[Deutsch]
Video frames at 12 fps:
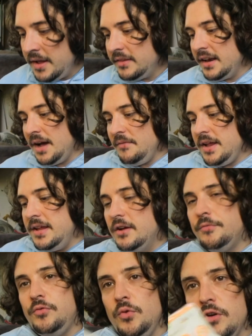Dann haben wir hier
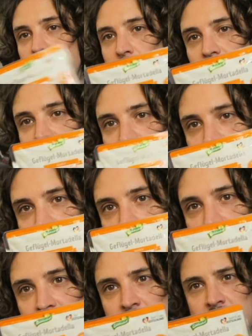Geflügelmortadella.
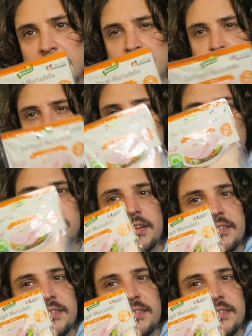Finde ich,